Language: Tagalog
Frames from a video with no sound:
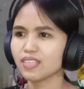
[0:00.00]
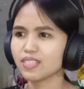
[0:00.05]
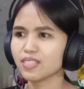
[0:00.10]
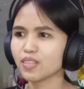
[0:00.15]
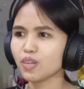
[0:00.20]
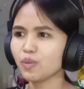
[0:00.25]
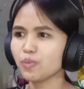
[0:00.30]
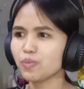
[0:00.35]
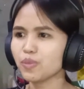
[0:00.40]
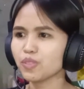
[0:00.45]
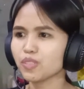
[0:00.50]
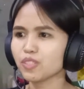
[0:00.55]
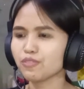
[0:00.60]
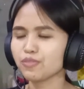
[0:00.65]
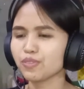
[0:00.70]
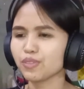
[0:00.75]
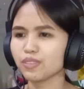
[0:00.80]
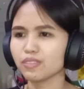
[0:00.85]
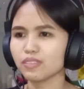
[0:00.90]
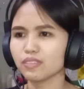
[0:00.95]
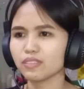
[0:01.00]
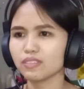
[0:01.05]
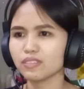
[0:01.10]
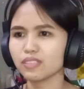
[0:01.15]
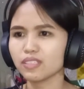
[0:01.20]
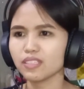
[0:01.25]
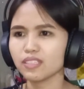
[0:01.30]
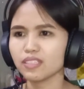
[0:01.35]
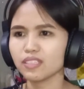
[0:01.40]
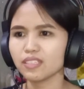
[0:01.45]
So beautiful.
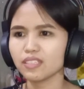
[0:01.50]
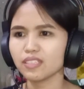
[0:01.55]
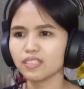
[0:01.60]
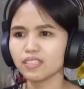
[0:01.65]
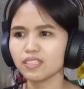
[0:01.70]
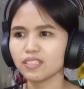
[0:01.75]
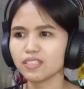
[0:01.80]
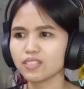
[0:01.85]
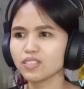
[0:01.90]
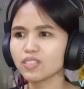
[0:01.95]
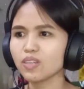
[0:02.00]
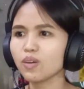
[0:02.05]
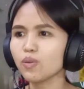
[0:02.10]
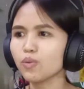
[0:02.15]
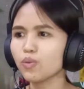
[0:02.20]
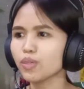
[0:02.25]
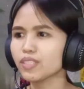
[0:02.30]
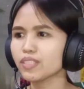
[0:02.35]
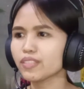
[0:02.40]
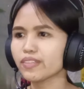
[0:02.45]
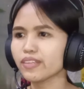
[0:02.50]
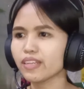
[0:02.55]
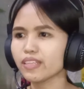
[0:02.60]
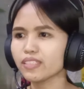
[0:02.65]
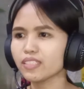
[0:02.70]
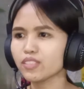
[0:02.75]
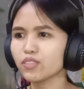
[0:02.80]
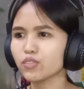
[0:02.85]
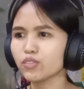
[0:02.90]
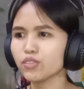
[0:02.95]
So
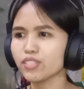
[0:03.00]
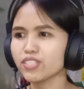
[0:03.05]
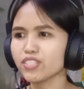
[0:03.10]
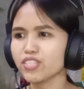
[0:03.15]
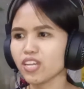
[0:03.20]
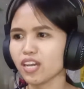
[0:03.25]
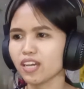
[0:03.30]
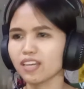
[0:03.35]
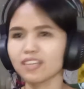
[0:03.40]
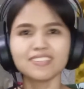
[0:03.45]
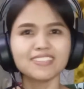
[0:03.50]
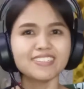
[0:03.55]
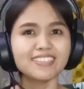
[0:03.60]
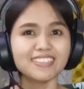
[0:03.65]
Wonderland Indonesia.